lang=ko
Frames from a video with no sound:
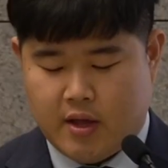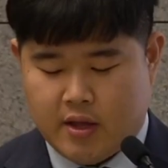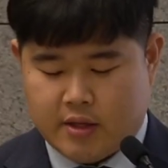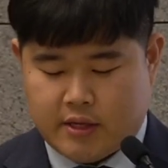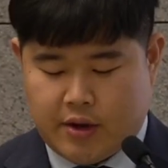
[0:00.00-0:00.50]

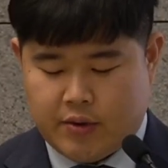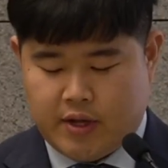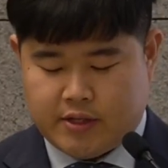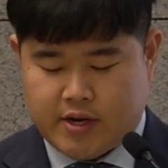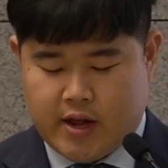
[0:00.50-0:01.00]
사울이
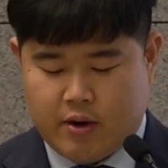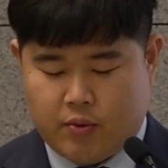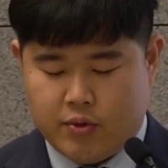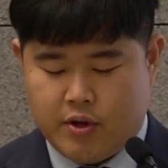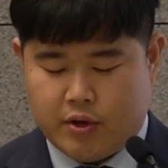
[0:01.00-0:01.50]
이스라엘 온
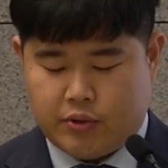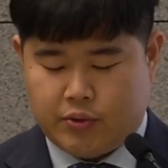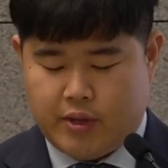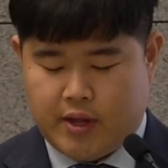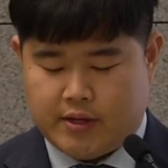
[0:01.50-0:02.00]
영토
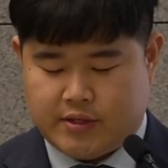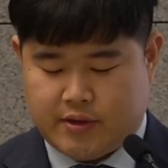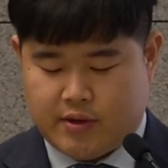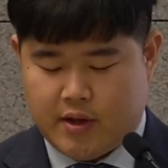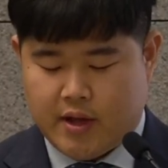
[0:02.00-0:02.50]

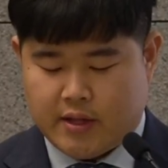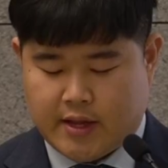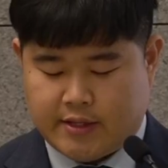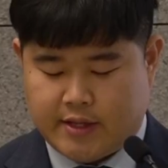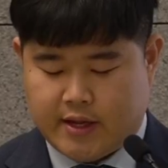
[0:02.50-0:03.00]
내에서
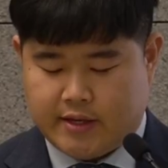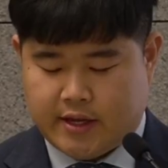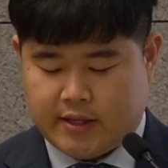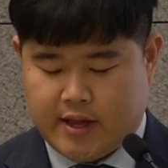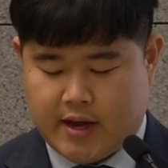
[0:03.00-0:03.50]
다시 나를
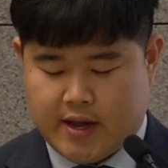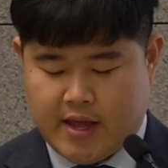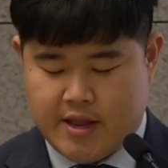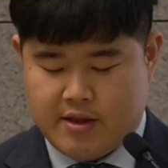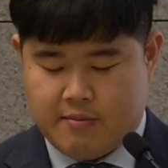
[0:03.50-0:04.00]
찾다가
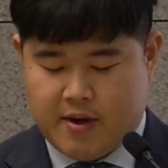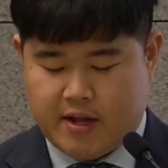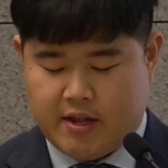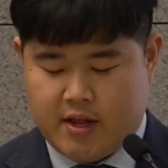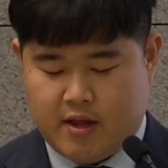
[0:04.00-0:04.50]

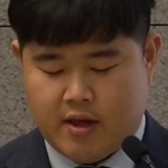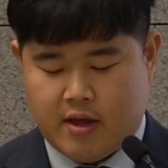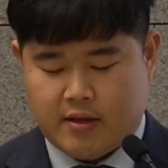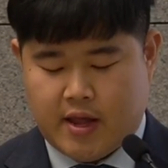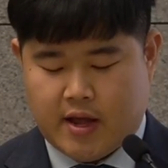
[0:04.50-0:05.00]
단념하리니
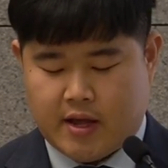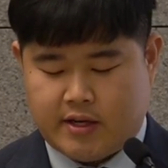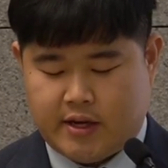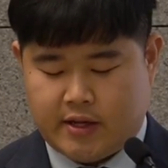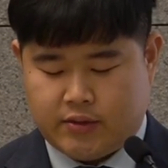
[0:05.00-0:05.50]
내가
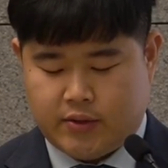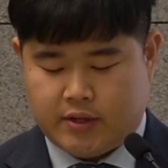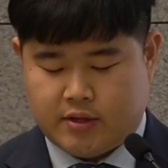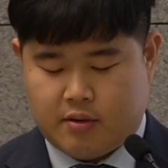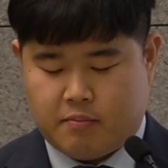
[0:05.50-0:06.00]
그의
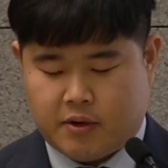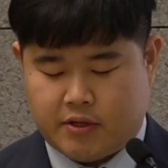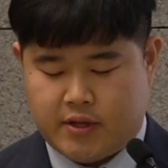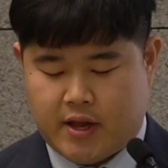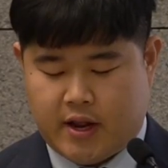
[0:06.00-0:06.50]
손에서
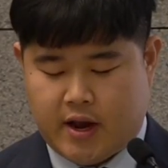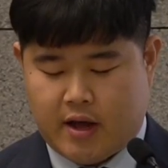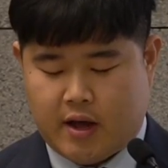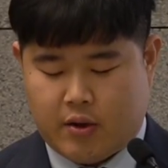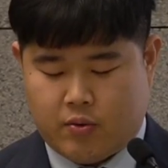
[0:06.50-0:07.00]
벗어나리라
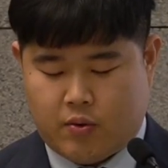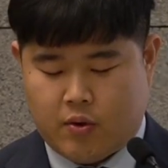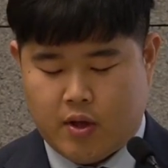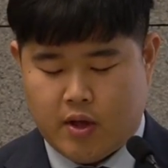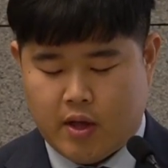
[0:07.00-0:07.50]
하고
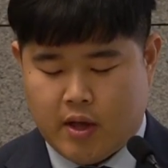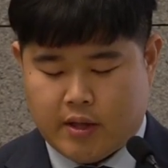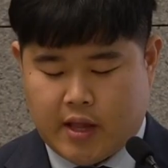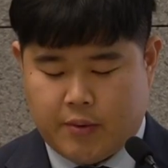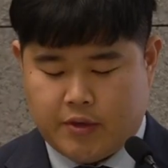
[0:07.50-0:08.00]

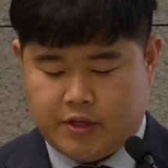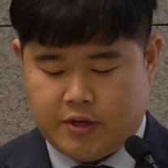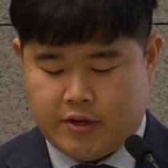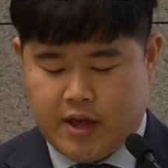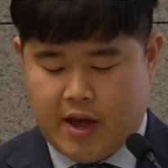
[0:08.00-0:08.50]
다윗이
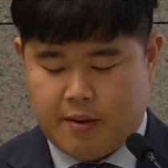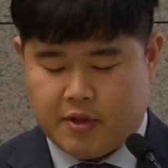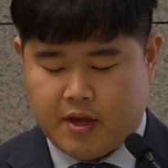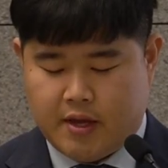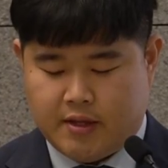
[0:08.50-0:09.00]
일어나
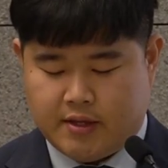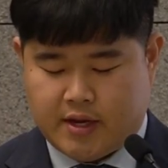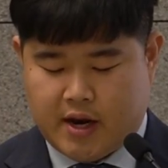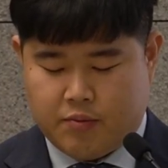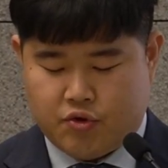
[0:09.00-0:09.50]
함께 있는
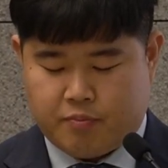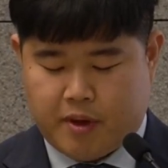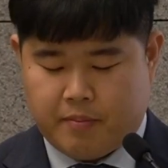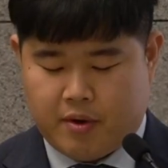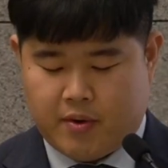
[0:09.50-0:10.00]
사람
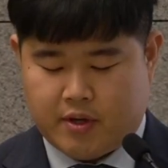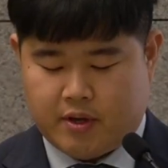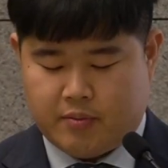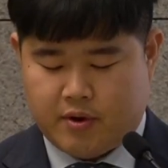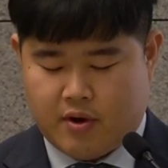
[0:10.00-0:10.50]
600명과
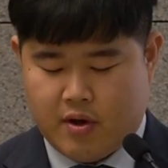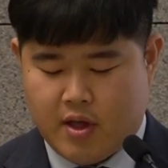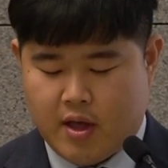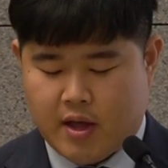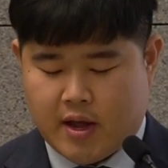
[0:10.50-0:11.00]
더불어
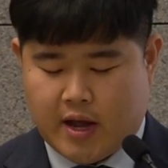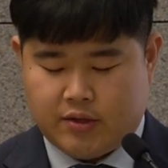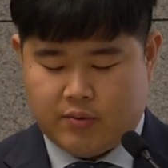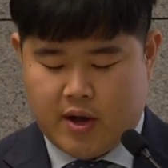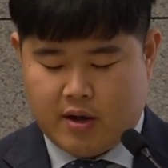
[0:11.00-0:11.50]

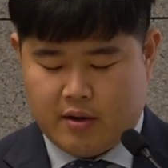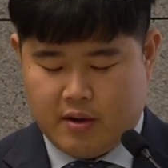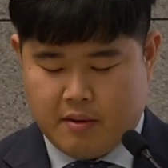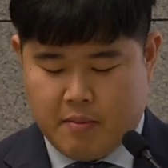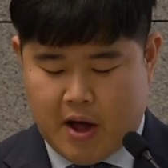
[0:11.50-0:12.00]
가드왕
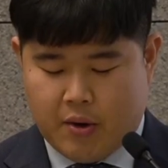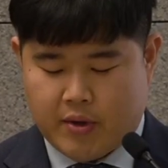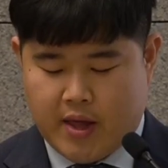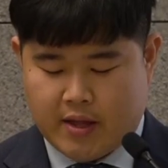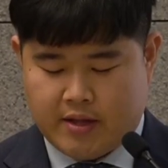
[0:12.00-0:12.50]
마옥의
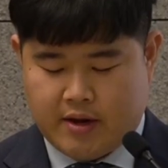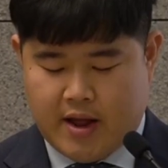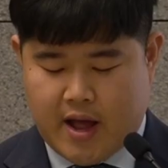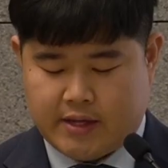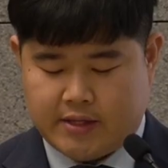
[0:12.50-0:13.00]
아들
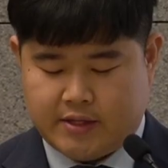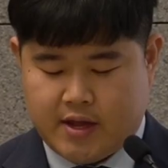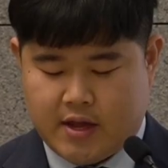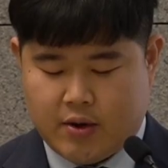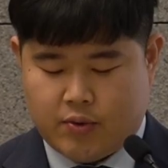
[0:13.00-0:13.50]

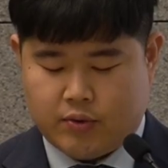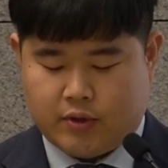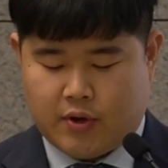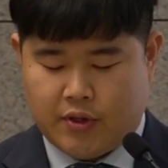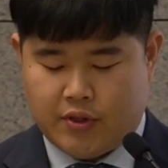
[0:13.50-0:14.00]
아기스에게로
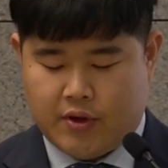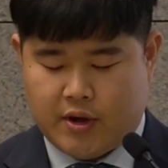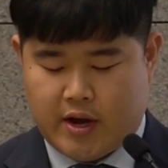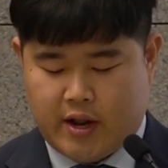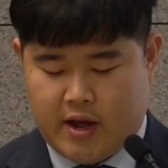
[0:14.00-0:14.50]

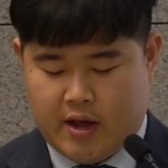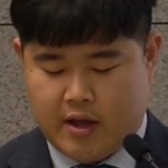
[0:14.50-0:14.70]
건너가리라.